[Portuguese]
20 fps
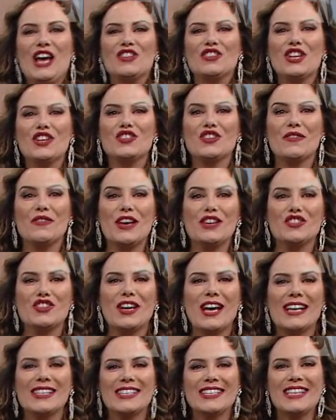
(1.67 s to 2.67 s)
Gente, a
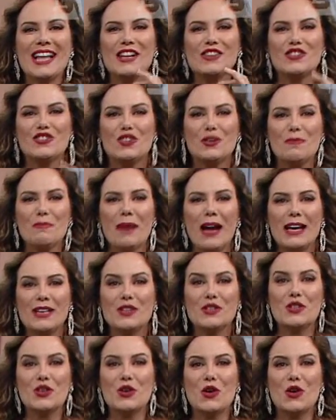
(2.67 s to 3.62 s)
Veste Casa está demais.